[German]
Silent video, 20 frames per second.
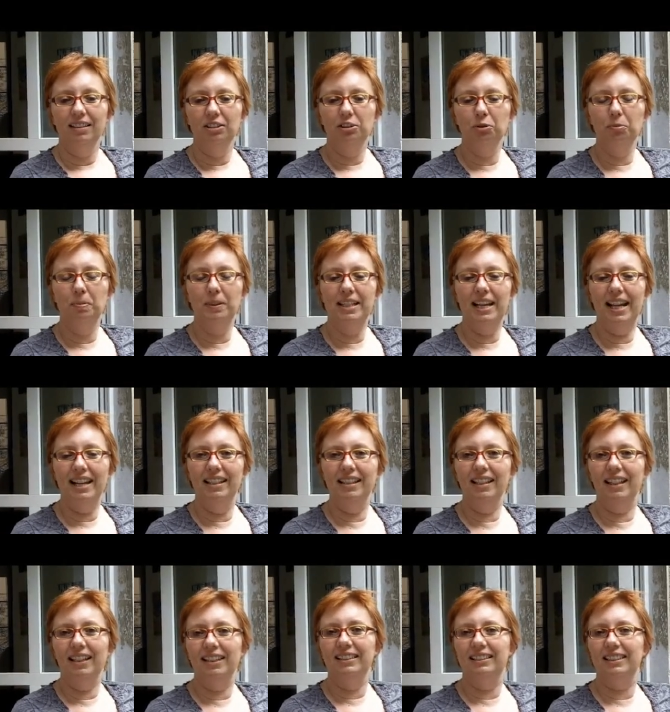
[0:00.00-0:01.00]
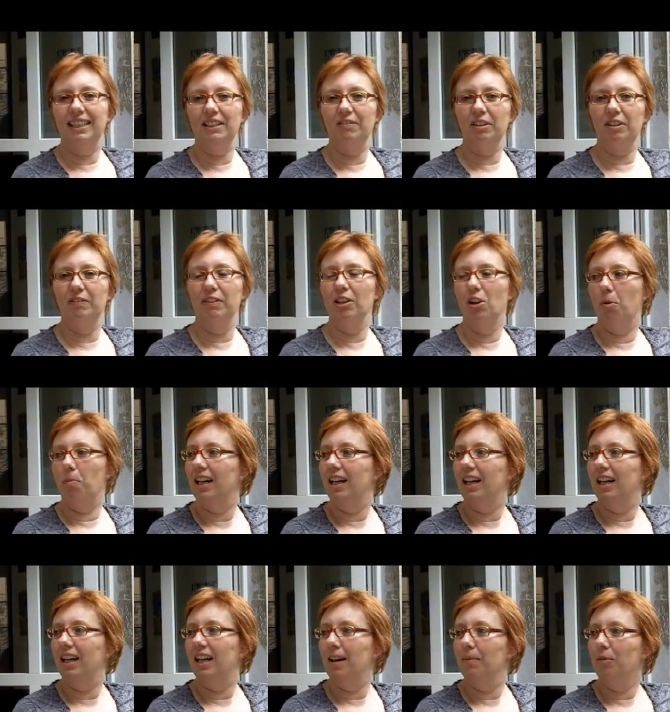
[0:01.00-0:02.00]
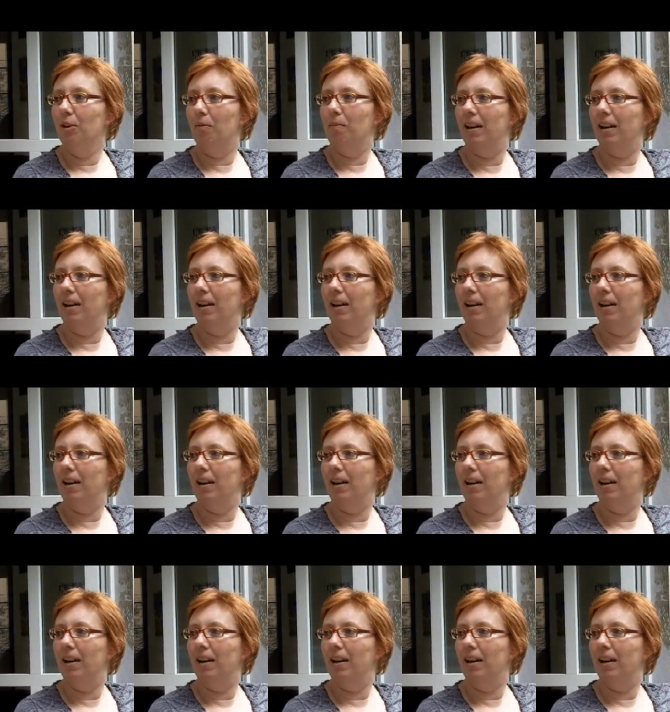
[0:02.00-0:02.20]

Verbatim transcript: zu benennen, als das, was wir normal haben.